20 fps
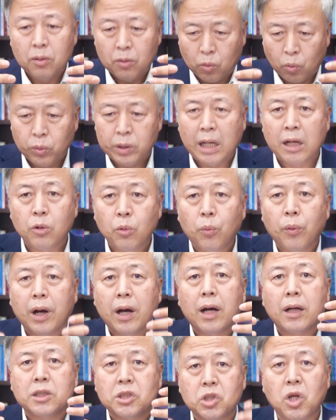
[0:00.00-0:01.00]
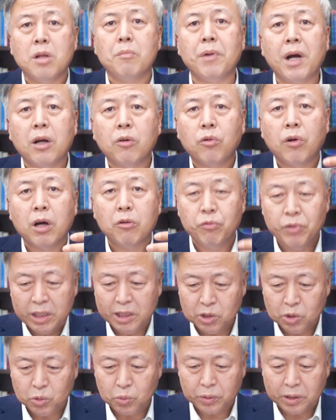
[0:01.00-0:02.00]
고난과 절망과
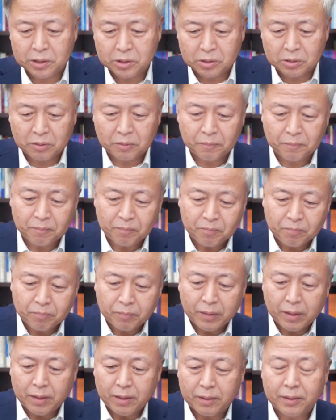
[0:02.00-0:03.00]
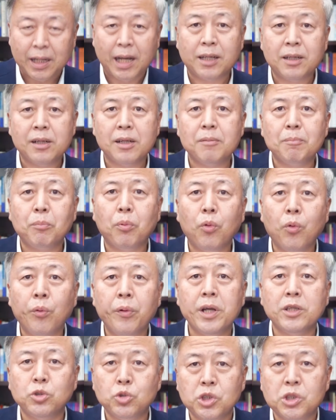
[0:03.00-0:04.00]
위기 속에서 나를
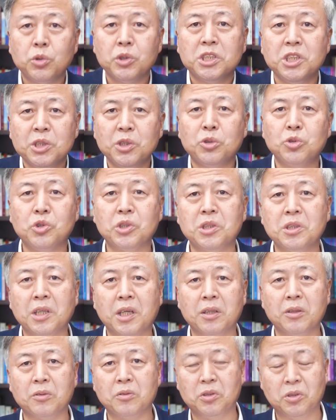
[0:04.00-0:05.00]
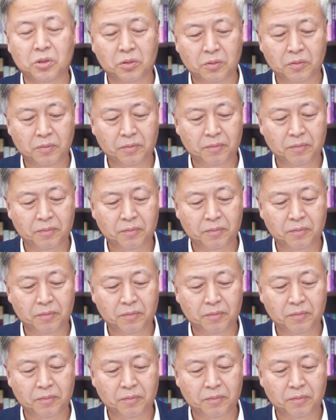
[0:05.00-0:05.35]
보호해 주시고 지켜주신다는 거죠.